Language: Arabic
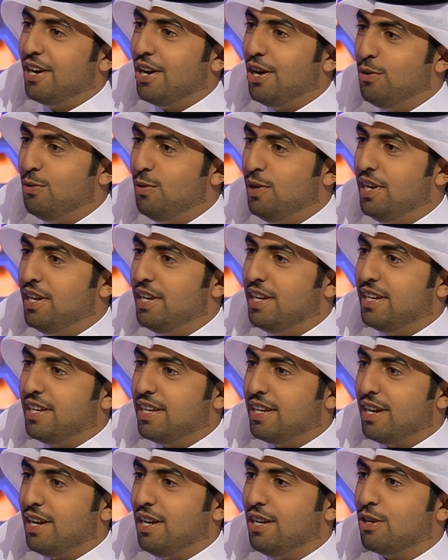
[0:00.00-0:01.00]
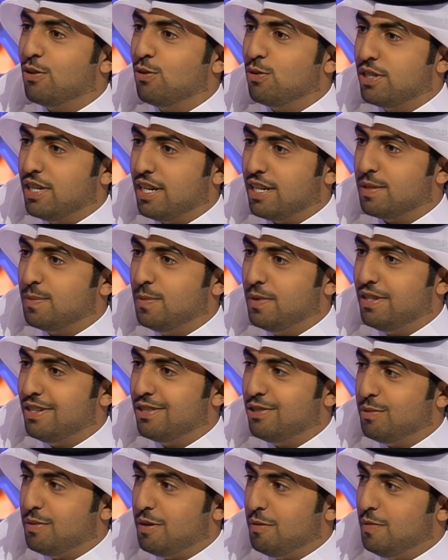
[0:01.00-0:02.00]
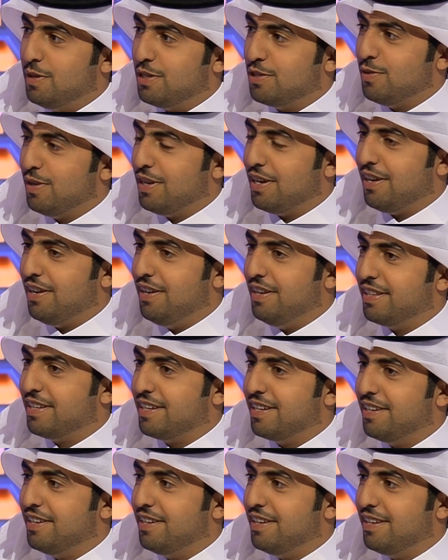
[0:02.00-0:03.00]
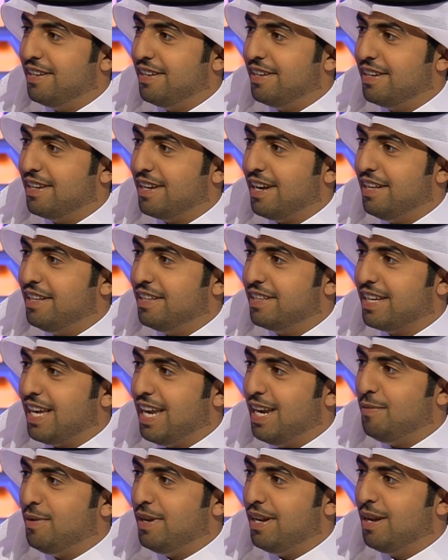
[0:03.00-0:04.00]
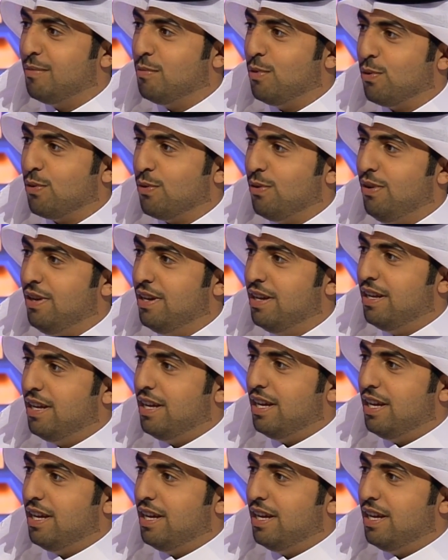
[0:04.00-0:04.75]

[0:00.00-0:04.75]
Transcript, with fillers: هو اللي راح يكون شخص منتج يمكن من شويه خالد كنا قاعدين نتكلم عن هالموضوع نعم.